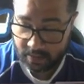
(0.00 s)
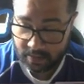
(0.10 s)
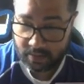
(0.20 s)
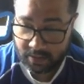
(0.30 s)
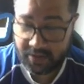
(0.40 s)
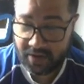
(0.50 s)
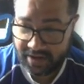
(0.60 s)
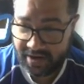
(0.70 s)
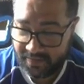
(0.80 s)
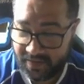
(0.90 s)
Né, no
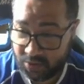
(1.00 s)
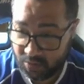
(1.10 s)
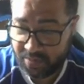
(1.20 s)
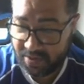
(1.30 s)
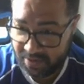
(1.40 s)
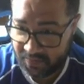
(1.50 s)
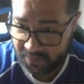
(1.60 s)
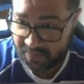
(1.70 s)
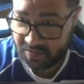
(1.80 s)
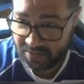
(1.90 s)
Aranha Verso, no primeiro
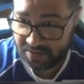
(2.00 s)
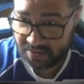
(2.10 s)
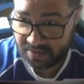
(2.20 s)
filme.